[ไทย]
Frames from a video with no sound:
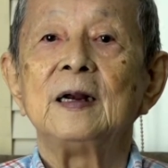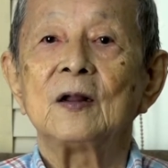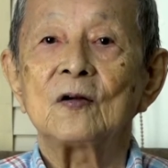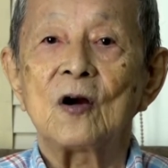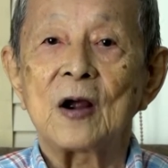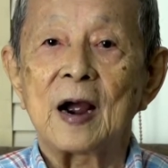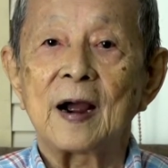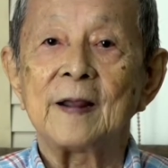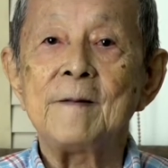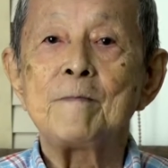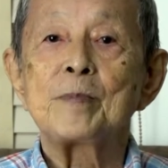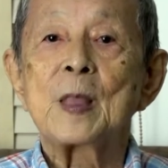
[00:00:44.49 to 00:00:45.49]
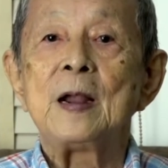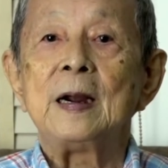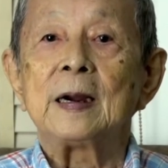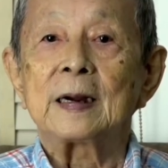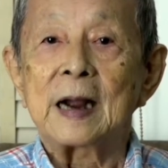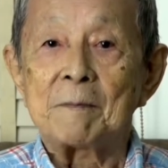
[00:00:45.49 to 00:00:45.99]
แล้วก็หาย
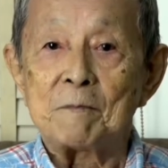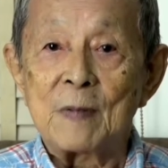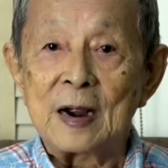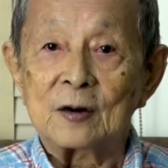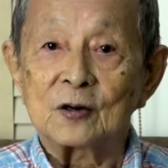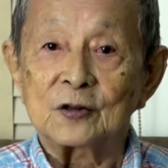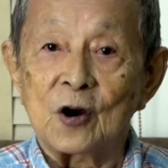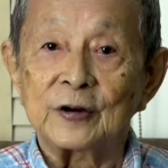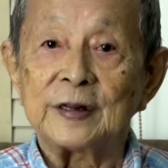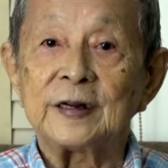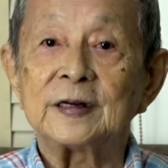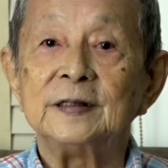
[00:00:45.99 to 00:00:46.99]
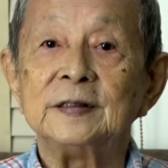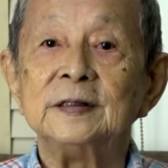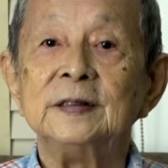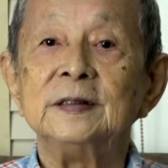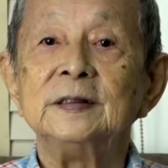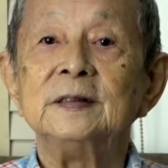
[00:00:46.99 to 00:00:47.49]
กลับมาก็ช็อกอีกคืน
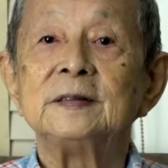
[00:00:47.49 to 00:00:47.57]
หนึ่ง